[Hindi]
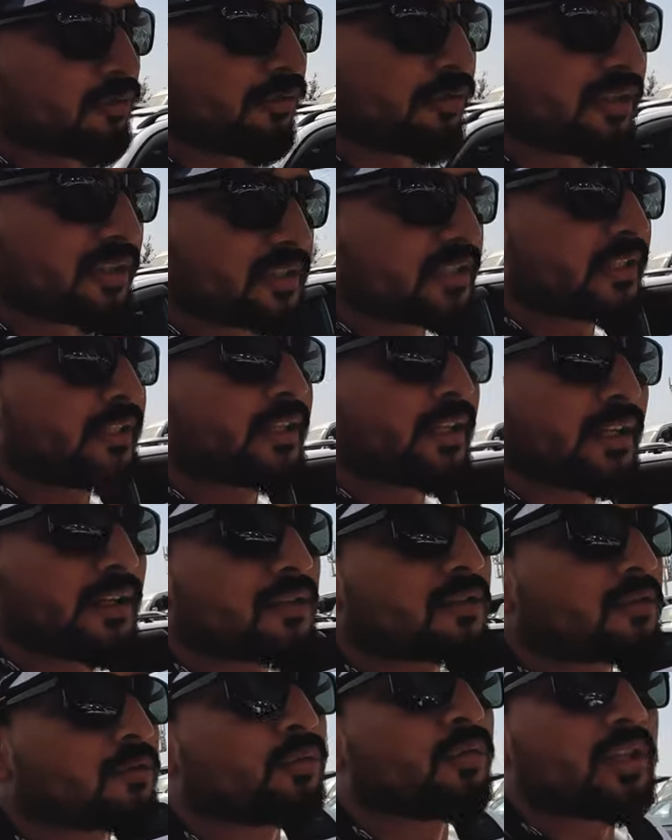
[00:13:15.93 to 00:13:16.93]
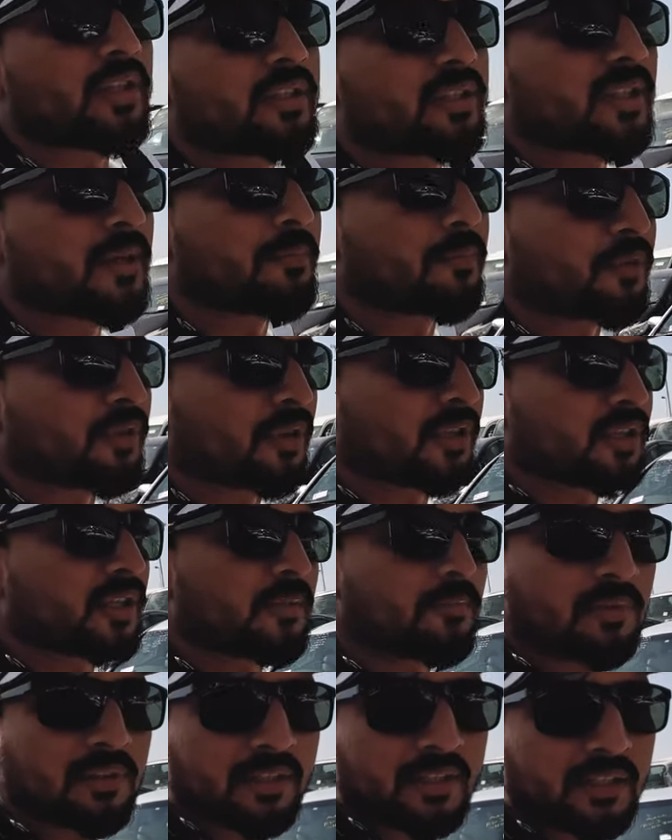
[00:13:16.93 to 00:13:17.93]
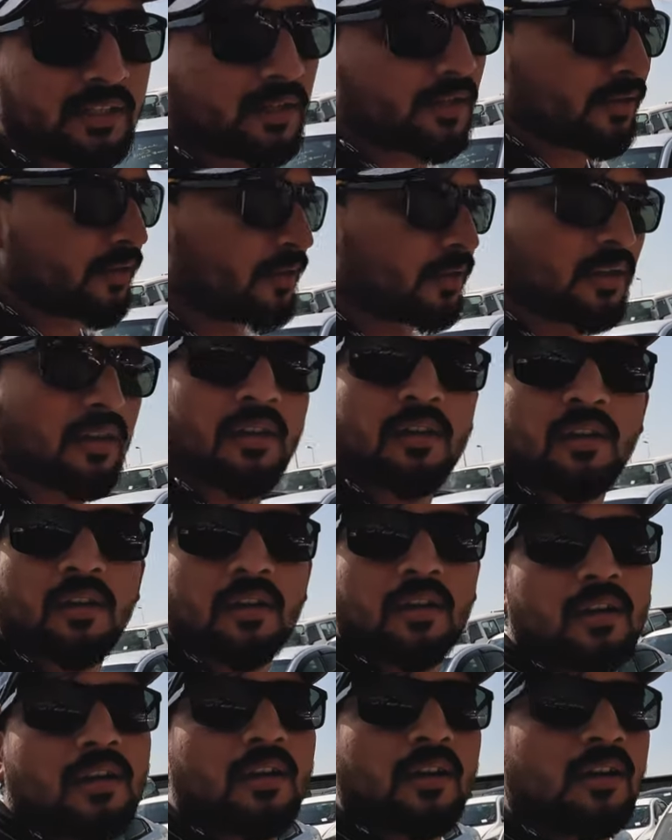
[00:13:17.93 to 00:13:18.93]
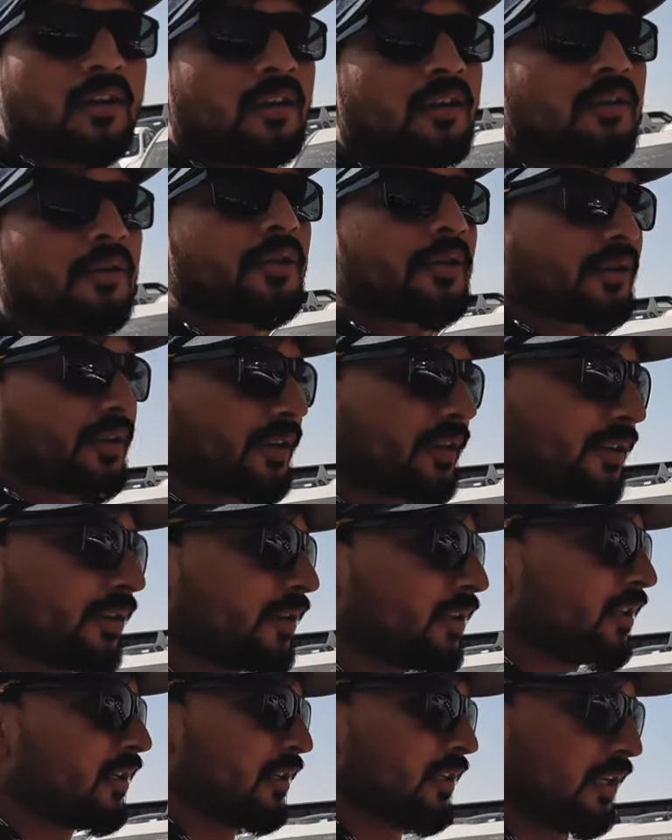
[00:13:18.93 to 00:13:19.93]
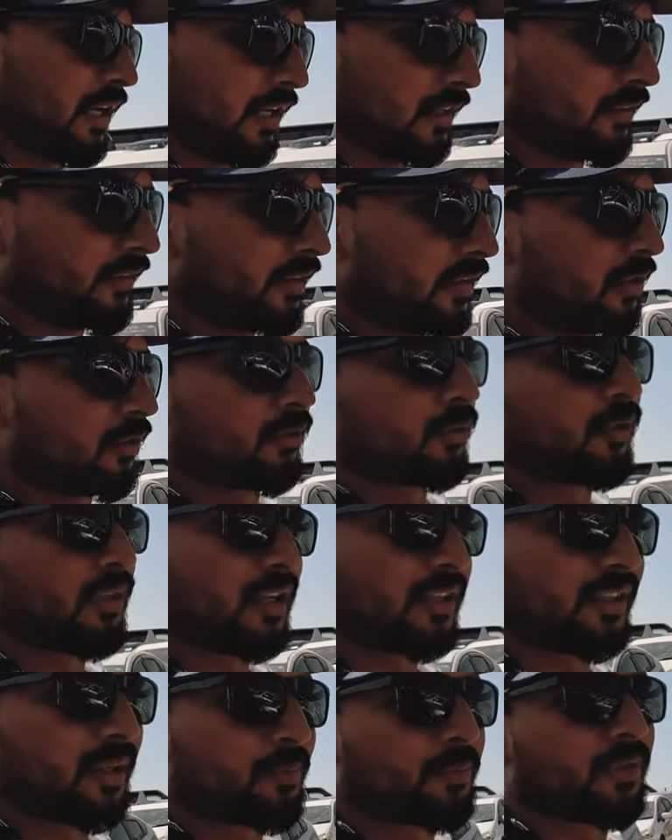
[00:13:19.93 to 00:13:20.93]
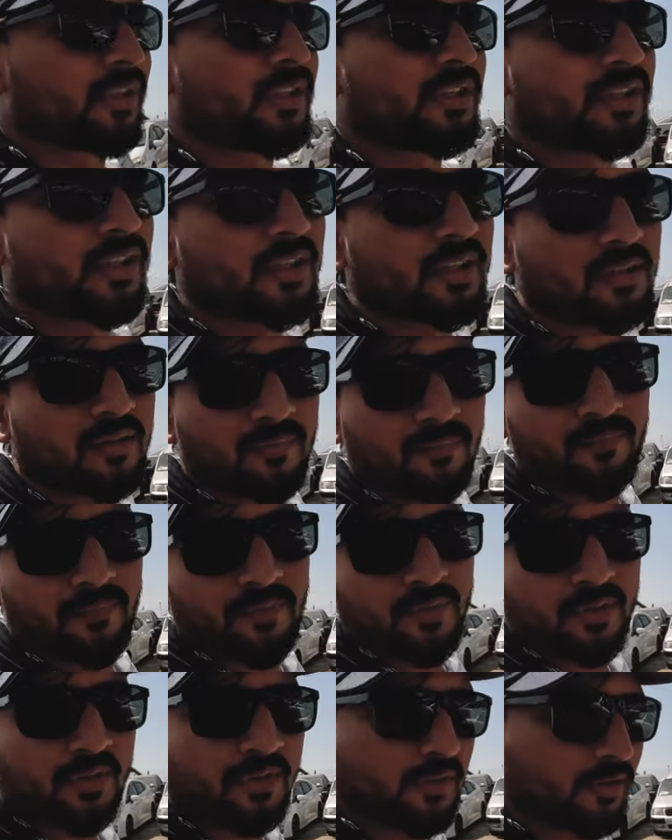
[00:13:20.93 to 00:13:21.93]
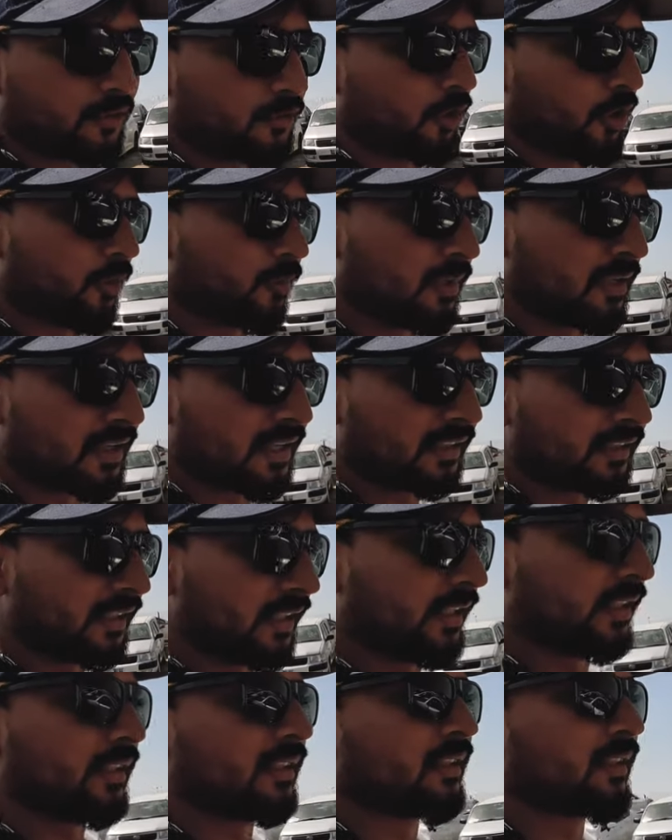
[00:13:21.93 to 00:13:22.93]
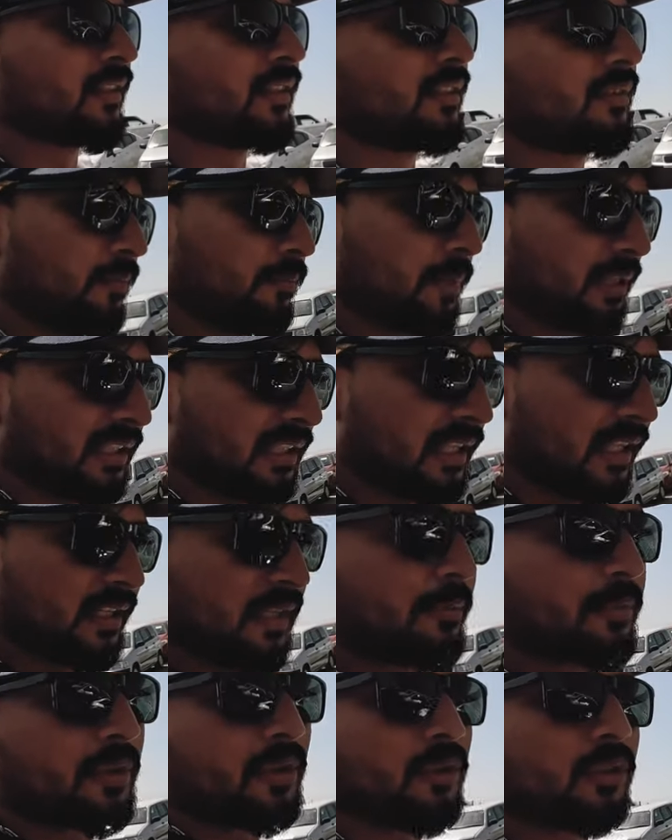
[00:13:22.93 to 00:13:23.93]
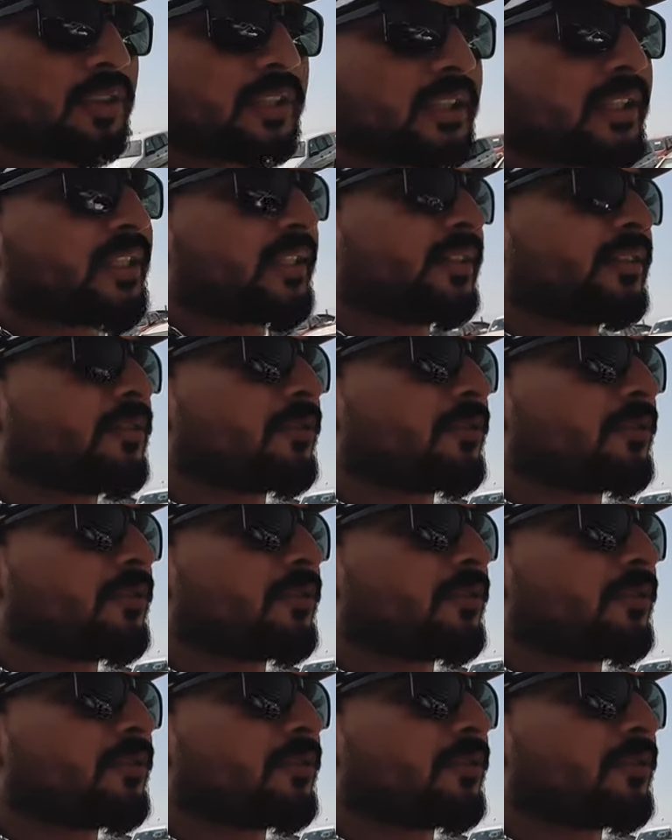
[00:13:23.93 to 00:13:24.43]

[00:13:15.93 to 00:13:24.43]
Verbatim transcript: हुडी से ना सूरज से प्रोटेक्शन मिलती है और अंदर थोड़ा टेम्परेचर नॉर्मल रहता है पतले कपड़े होते हैं